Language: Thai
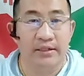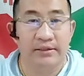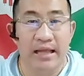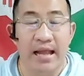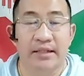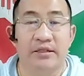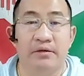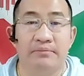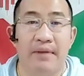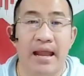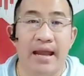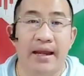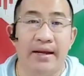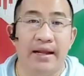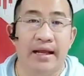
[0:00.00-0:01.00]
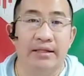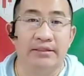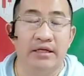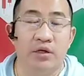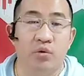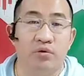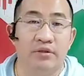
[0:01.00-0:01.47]
แต่ถึงแม้เนี่ย
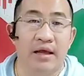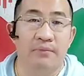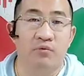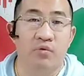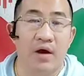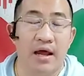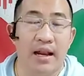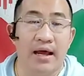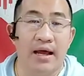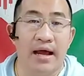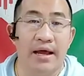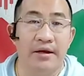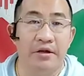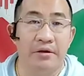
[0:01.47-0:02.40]
จะหลุดต่ำกว่าราคา